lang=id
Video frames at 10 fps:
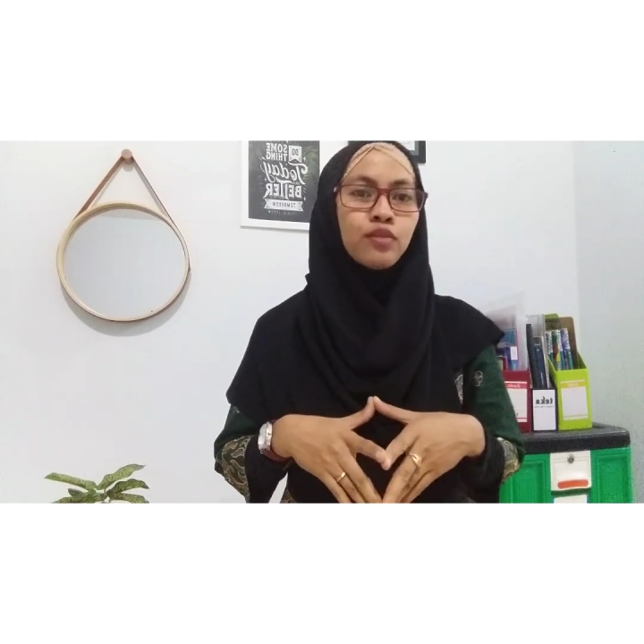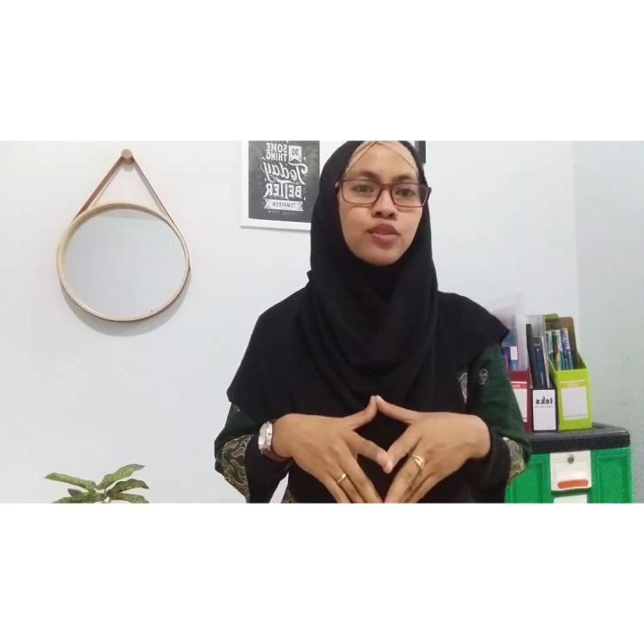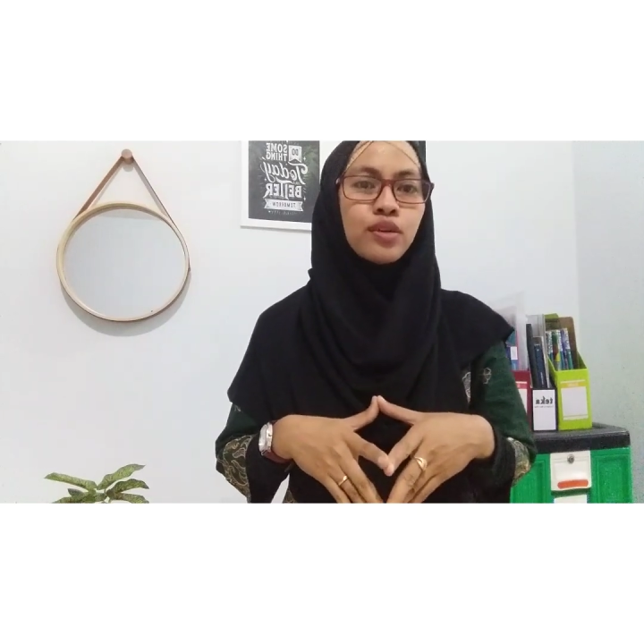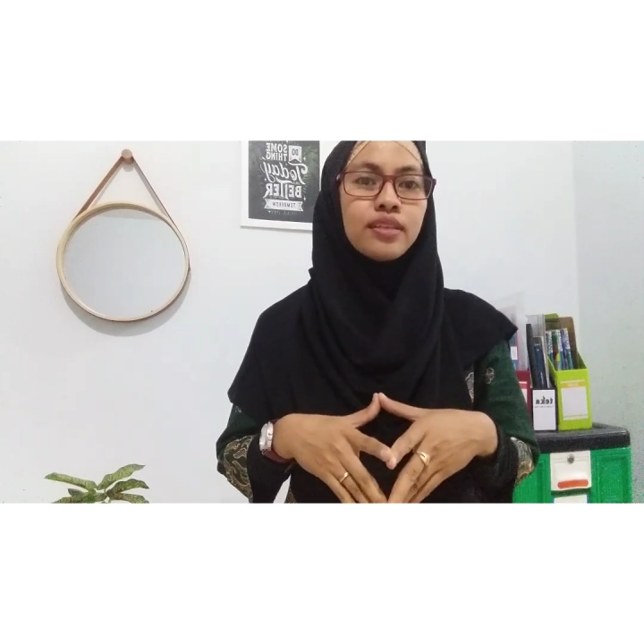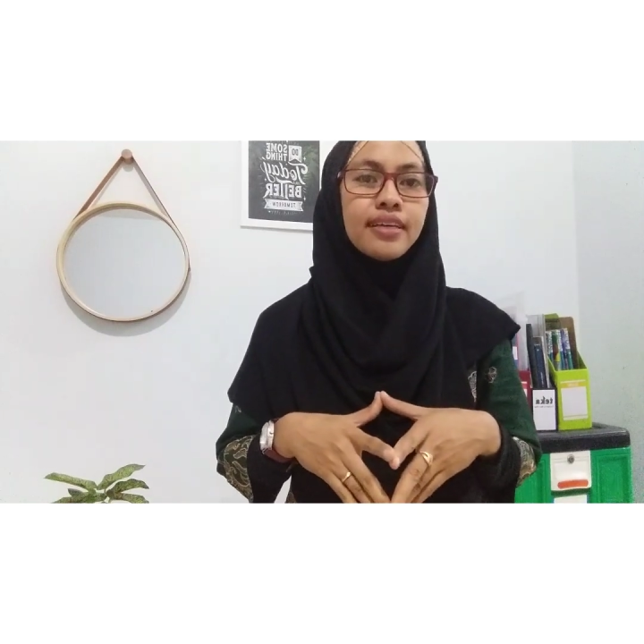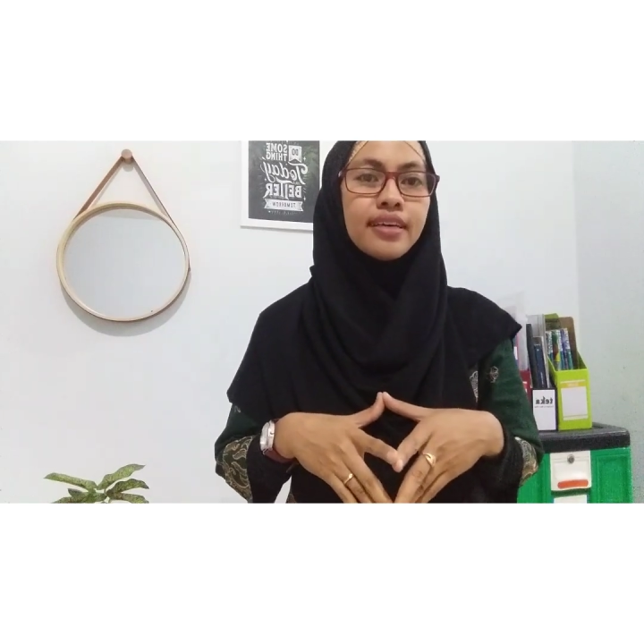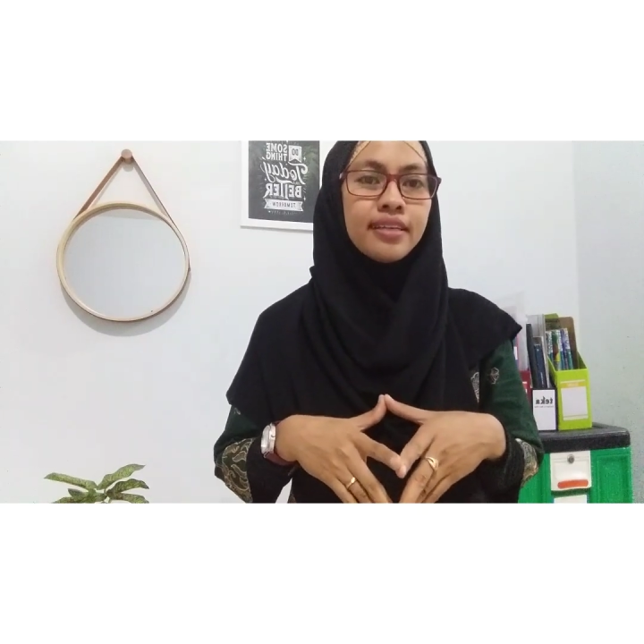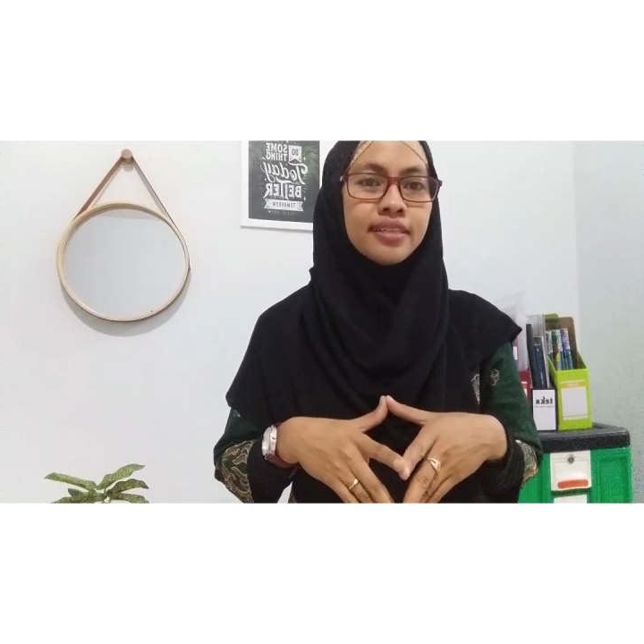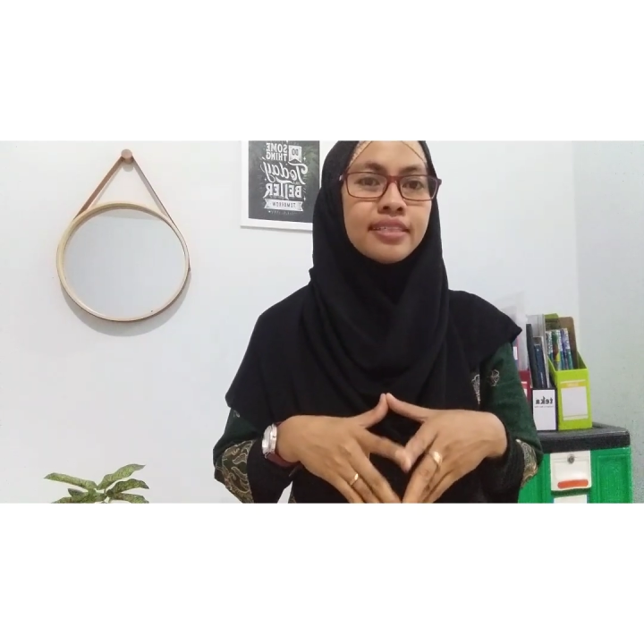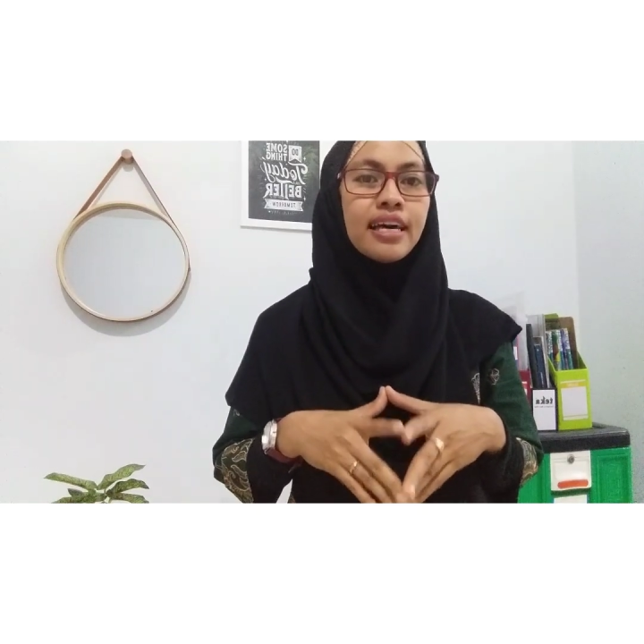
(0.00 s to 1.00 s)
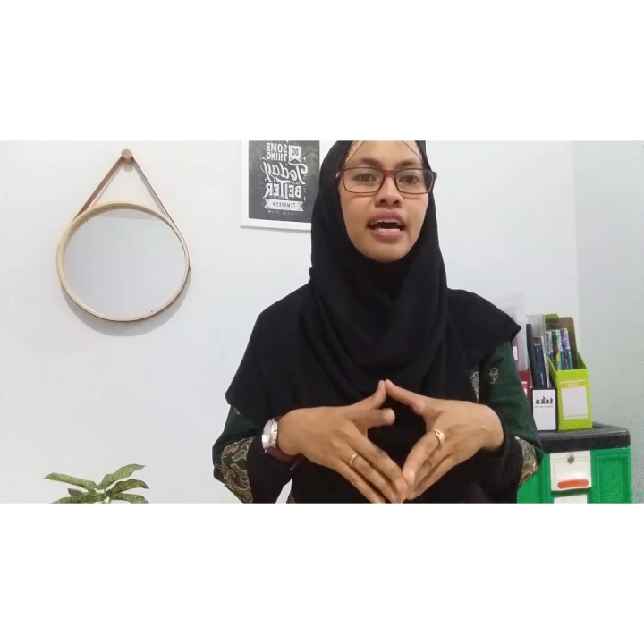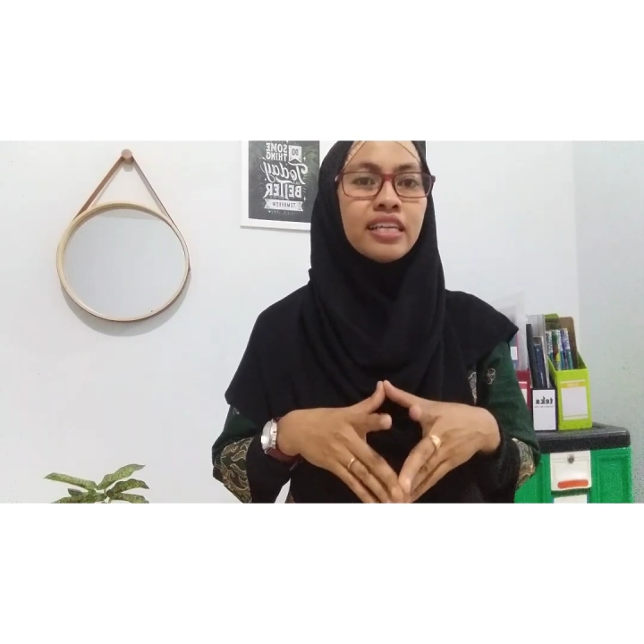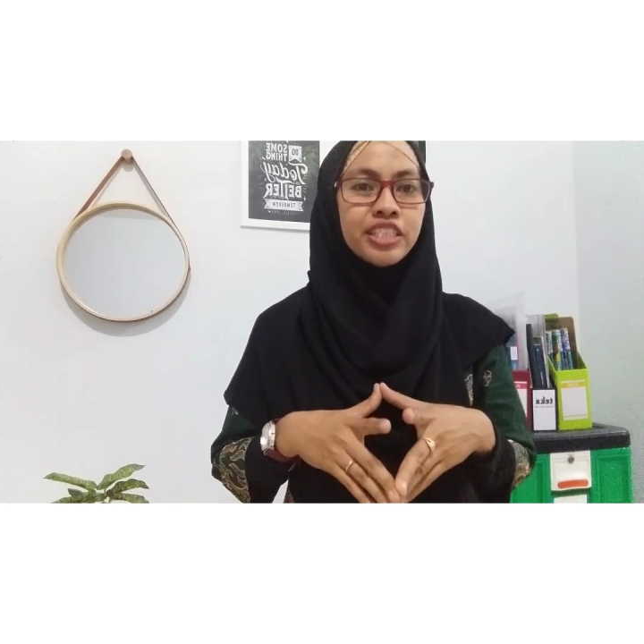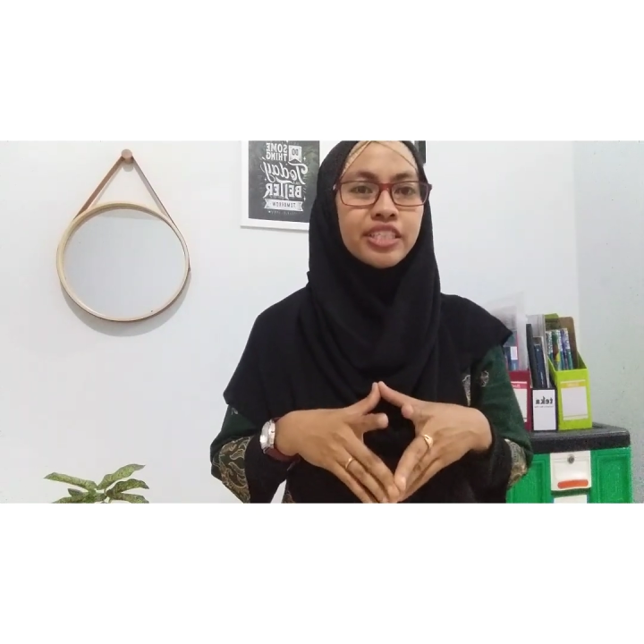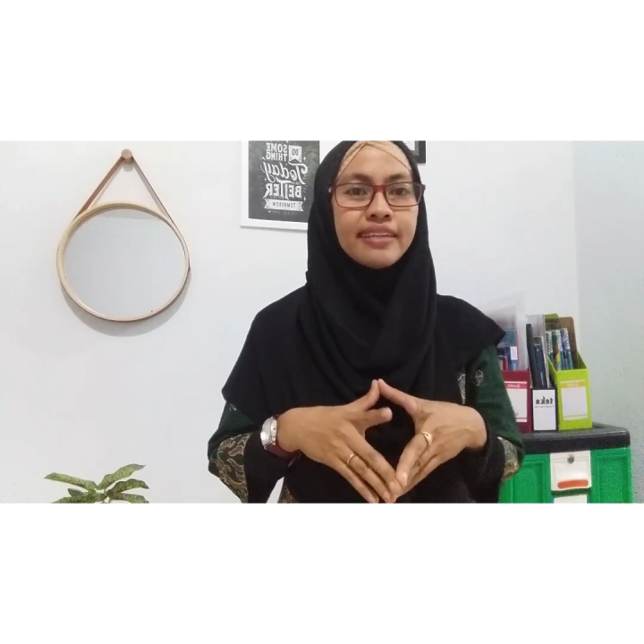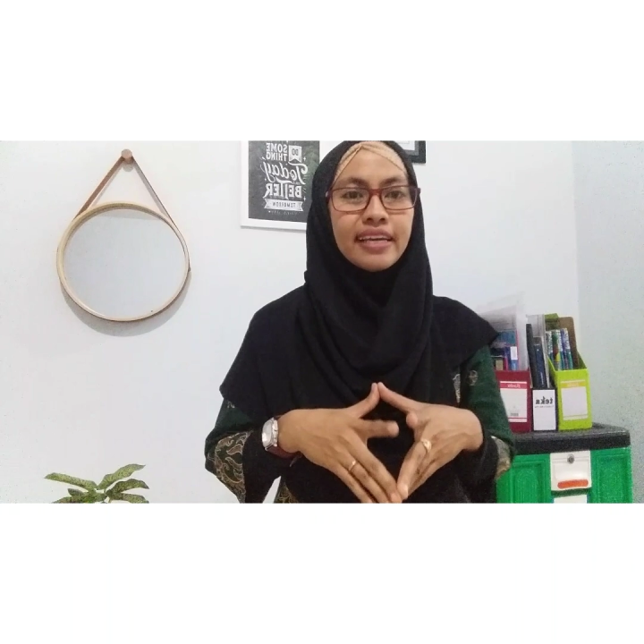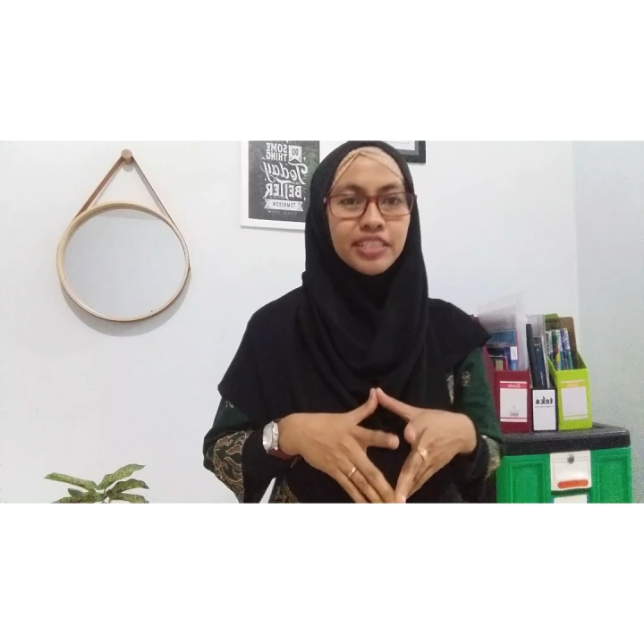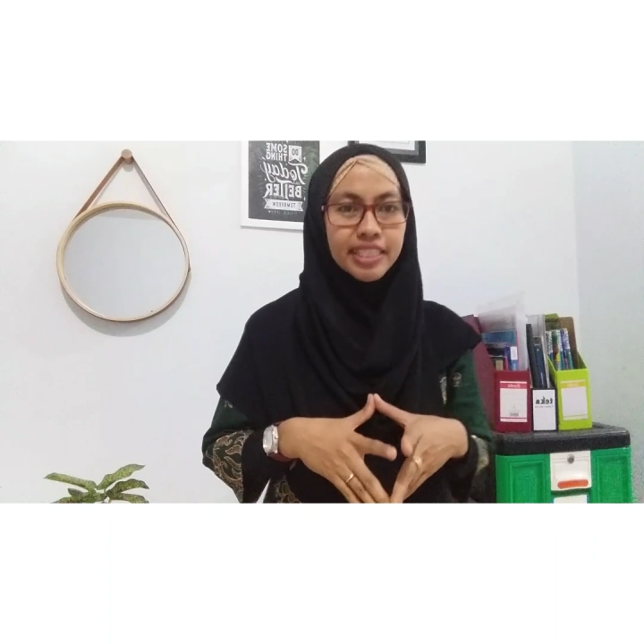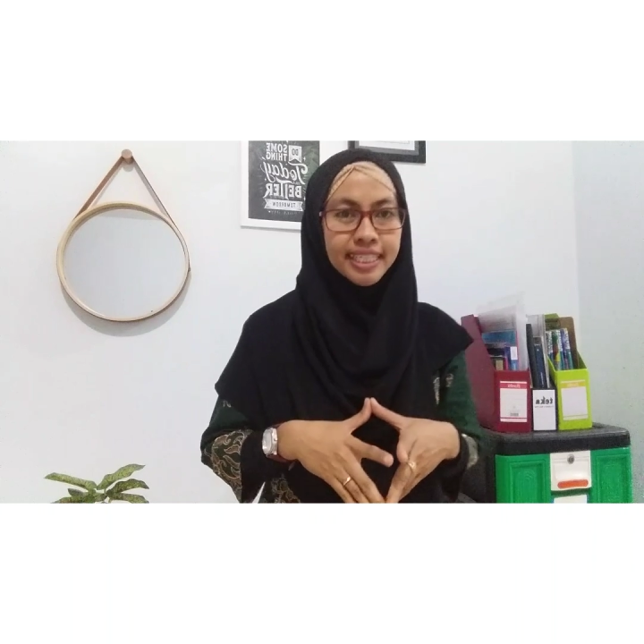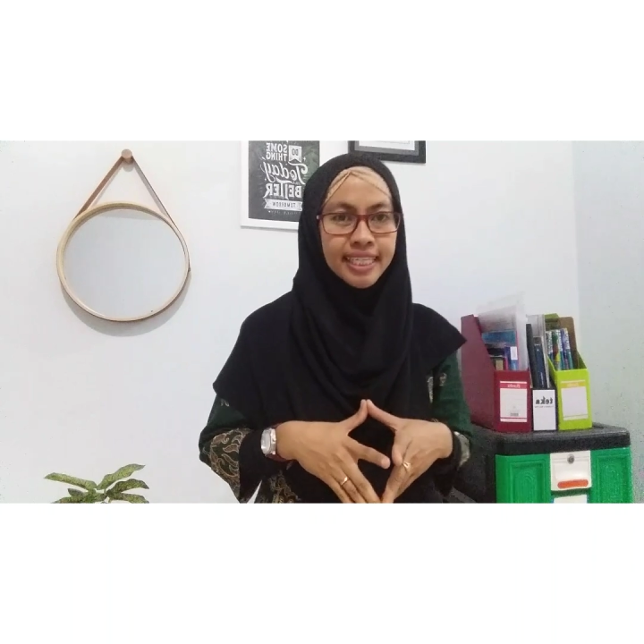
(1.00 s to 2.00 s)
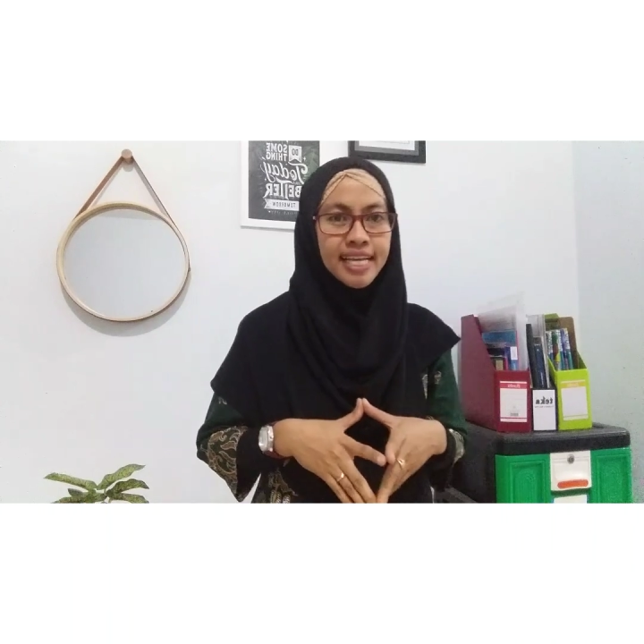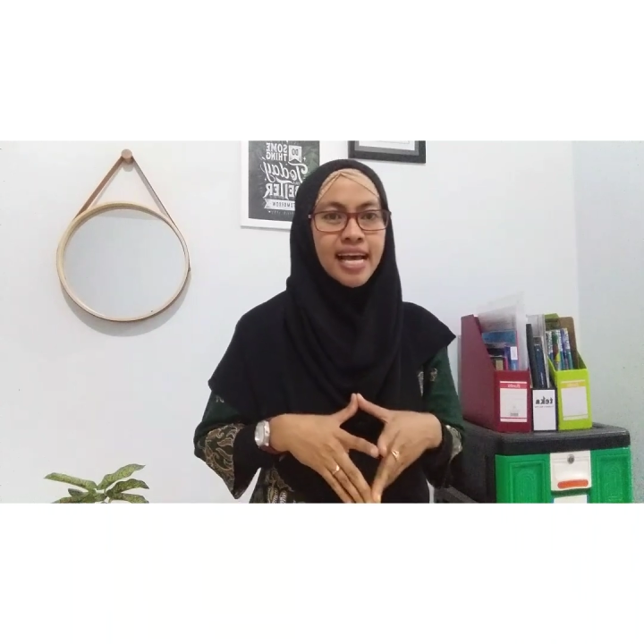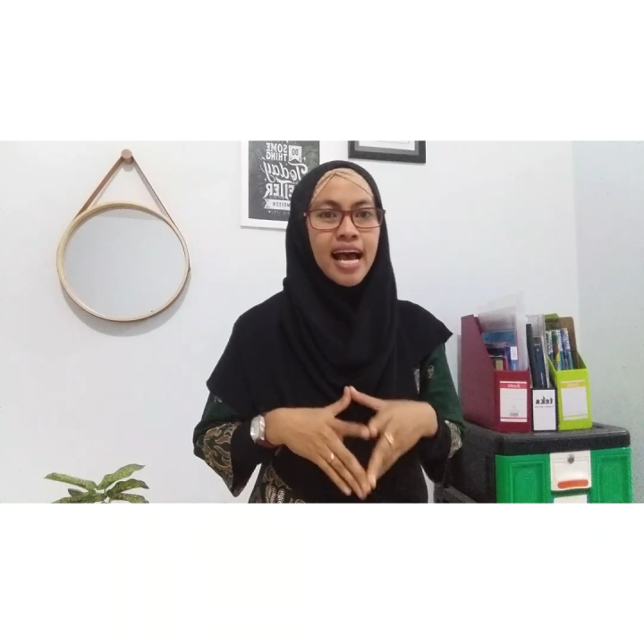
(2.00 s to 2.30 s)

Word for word: of Southeast Asian Nations.